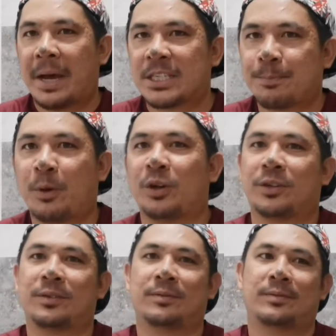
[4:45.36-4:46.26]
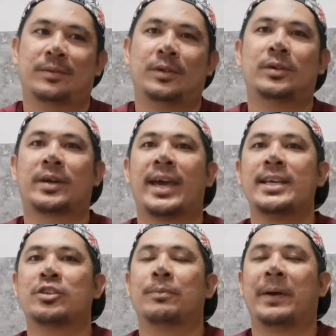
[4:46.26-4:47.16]
passport.
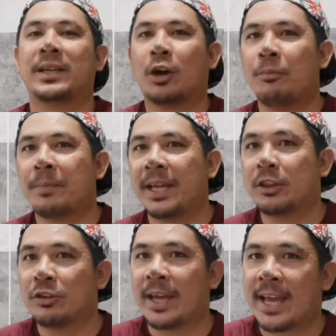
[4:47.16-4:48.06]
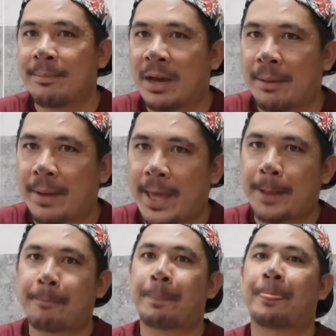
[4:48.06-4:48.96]
Okay? So, pag nakompleto na yan mga
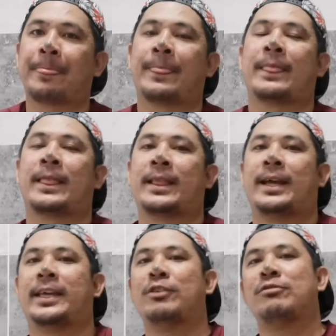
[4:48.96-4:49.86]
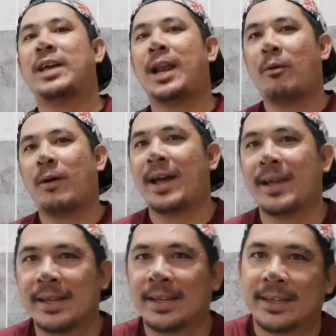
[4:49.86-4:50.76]
bay, yung
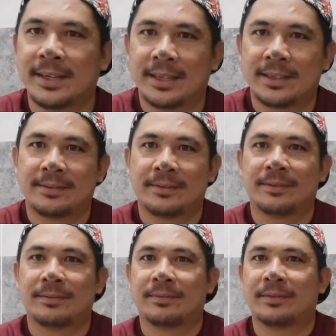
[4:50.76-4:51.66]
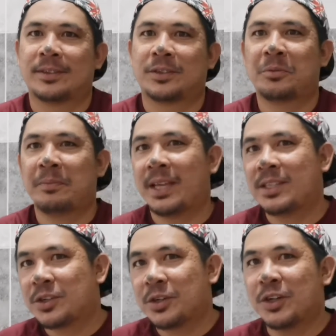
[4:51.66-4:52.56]
dalawa, so
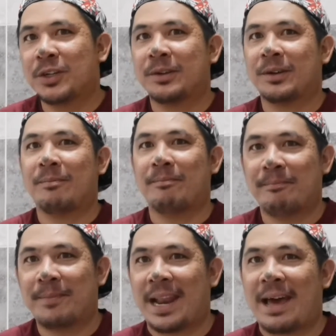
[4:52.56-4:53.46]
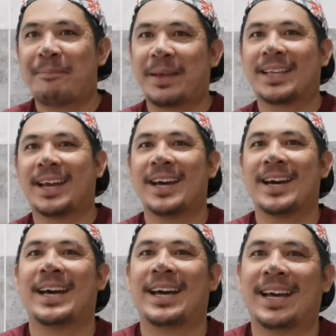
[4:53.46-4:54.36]
medyo malapit ka
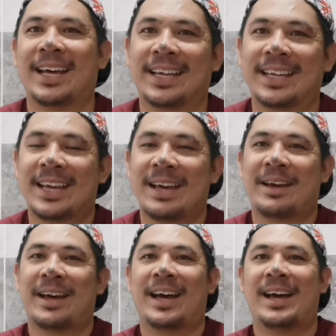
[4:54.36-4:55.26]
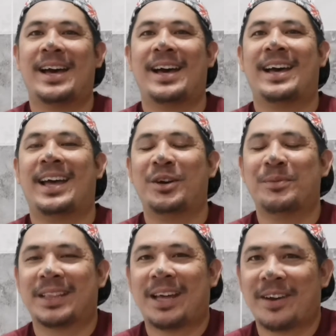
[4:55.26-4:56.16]
na nga uh,
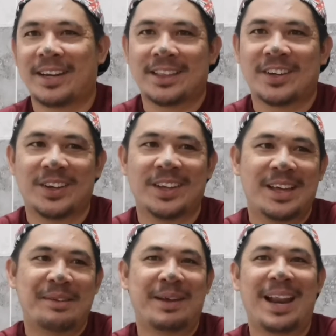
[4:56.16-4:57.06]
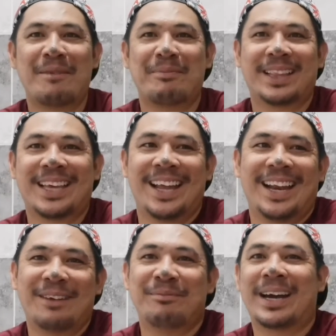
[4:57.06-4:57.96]
ano ba tawag nito? Malapit ka
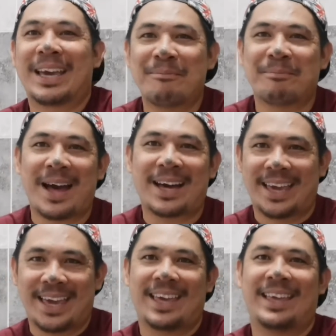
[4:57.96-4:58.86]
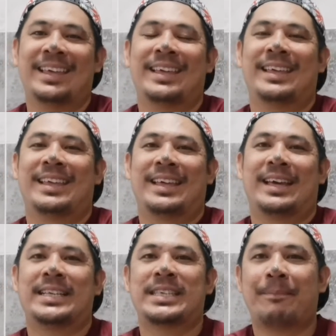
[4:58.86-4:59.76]
nang mag-impake.
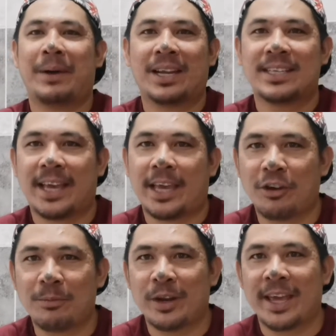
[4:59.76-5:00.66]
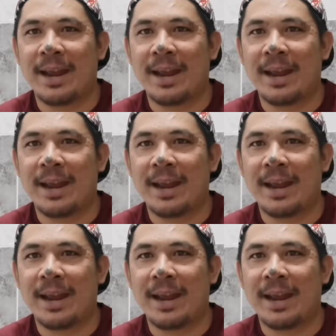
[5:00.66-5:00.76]
Kasi pag na-secure mo